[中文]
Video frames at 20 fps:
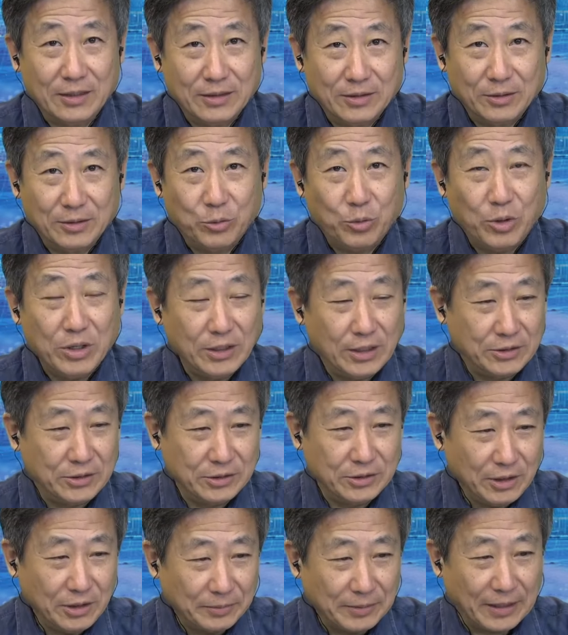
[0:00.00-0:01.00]
患难之
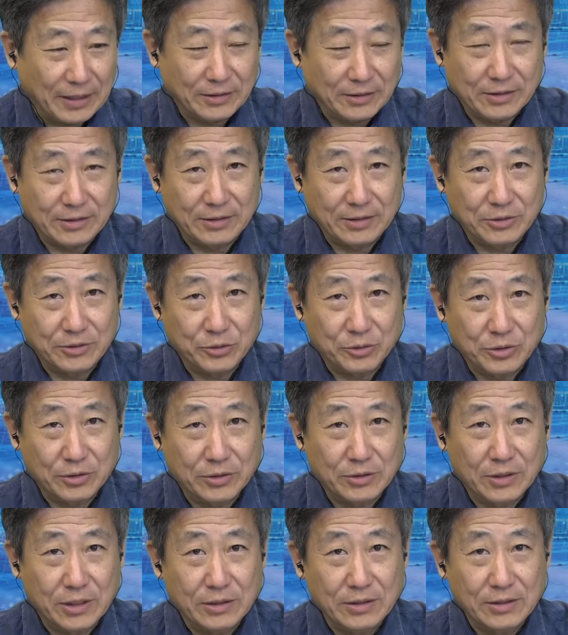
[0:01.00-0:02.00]
交吧。也就是说，
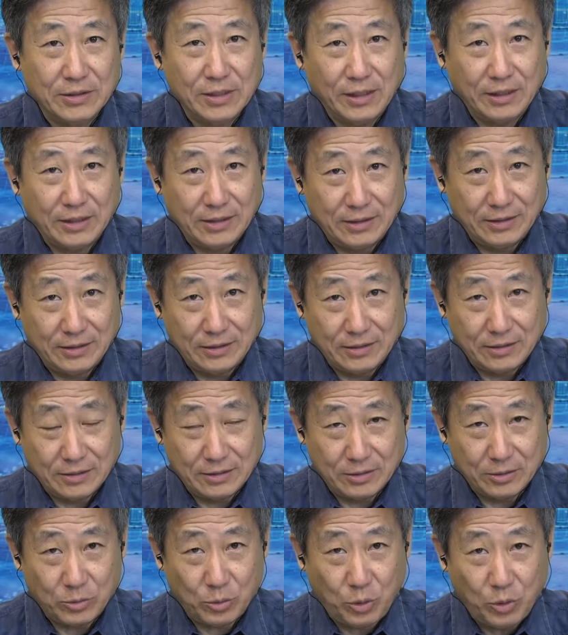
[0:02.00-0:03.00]
人在
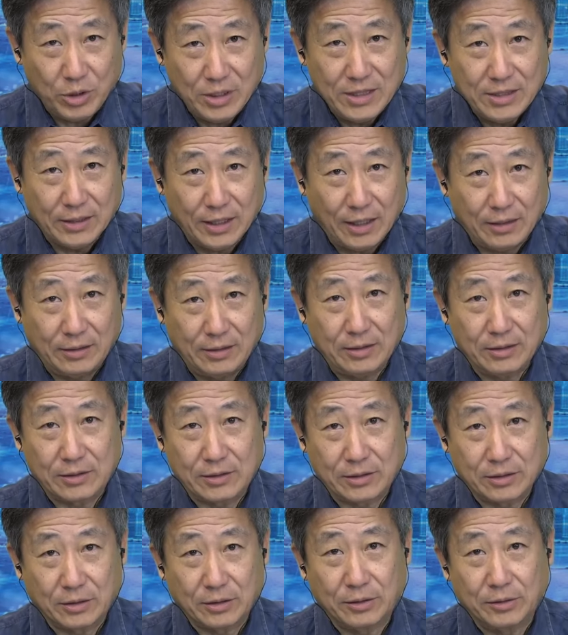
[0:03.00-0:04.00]
困难的
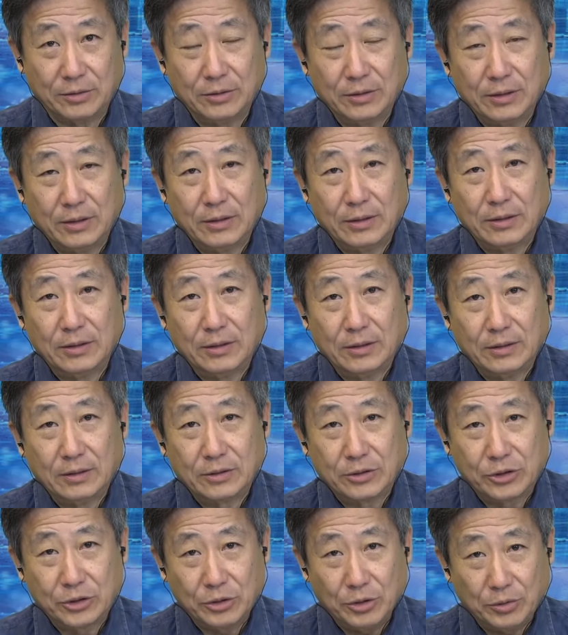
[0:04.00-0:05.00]
时候
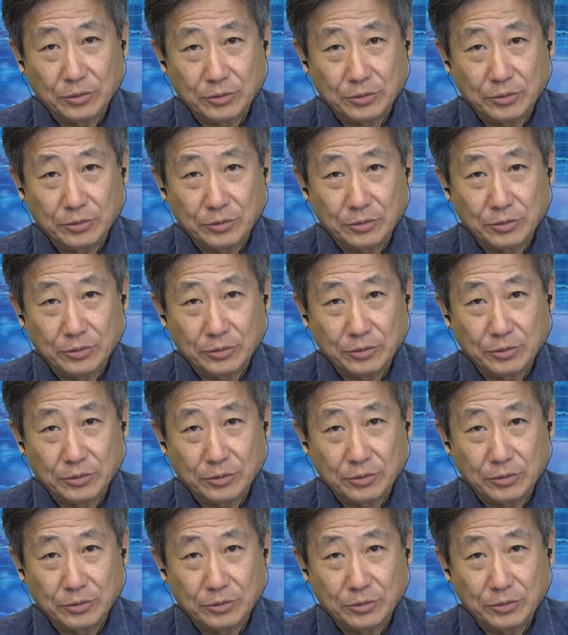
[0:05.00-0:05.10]
受